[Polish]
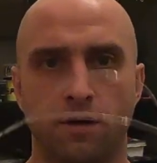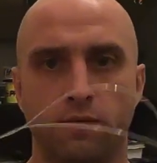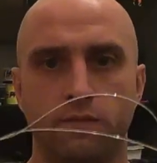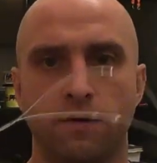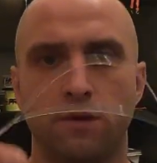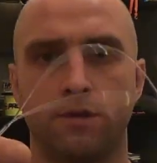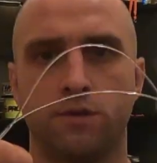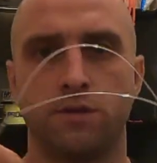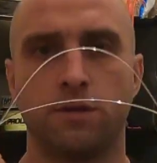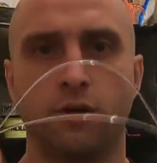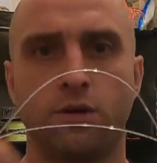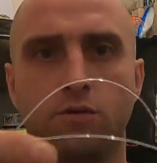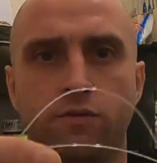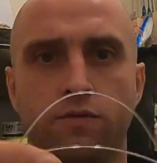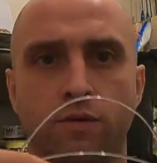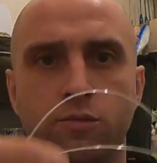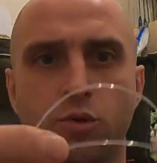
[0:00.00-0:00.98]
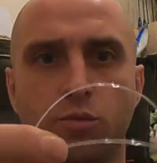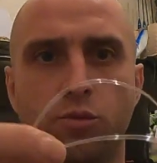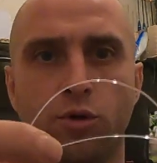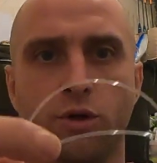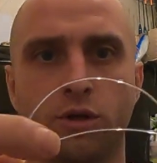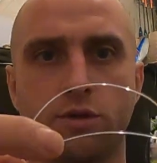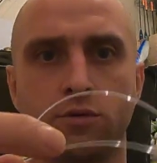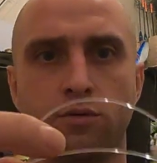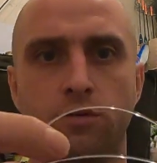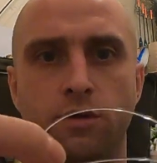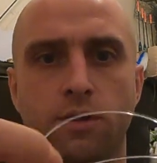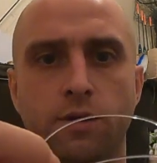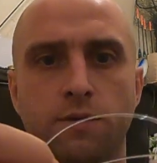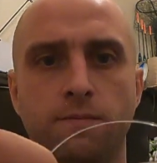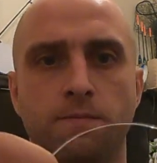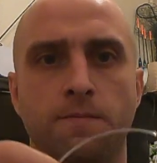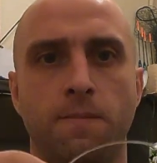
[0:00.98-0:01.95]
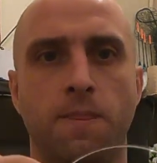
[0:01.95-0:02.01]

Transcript: A więc ja już Wam to pokazuję.